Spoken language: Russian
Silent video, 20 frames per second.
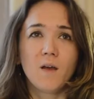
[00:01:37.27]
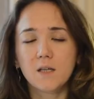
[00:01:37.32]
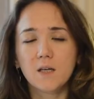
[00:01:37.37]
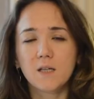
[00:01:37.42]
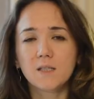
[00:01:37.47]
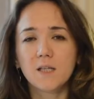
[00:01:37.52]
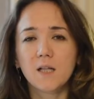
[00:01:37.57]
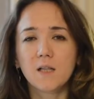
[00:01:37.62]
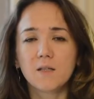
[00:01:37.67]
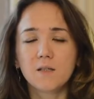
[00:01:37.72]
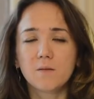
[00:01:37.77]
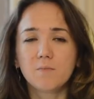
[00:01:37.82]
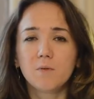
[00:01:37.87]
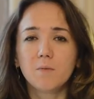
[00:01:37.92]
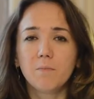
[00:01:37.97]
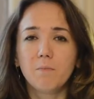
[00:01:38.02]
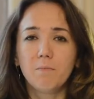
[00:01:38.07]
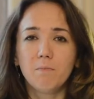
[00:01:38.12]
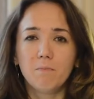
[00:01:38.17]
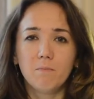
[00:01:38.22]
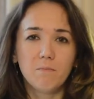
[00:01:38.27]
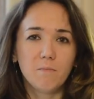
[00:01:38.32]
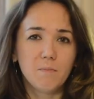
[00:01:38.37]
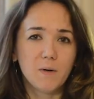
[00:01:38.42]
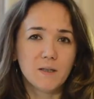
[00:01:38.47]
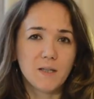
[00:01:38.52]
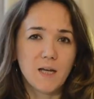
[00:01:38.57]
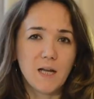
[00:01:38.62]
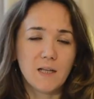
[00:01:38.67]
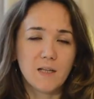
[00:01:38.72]
Казалось бы,
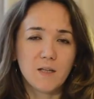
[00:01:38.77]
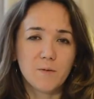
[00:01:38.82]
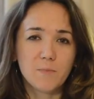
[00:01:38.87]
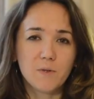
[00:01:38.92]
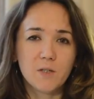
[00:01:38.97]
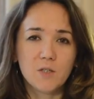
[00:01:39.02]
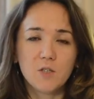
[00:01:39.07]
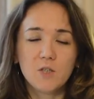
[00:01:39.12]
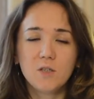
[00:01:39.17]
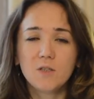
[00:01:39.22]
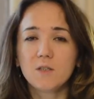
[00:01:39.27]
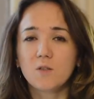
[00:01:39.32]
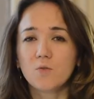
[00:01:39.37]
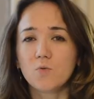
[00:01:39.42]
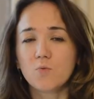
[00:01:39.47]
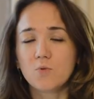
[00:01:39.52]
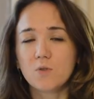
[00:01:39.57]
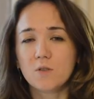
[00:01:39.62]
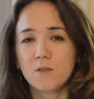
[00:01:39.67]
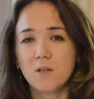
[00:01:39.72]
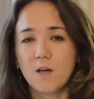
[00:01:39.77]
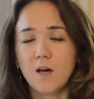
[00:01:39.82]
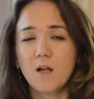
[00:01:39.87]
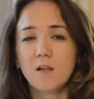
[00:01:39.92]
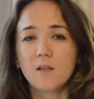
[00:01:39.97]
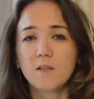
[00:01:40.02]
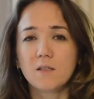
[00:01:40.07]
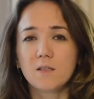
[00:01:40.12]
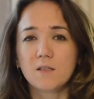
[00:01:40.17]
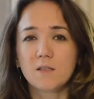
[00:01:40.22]
банальные причины,
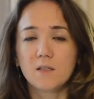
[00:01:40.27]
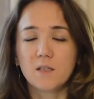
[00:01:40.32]
усталость,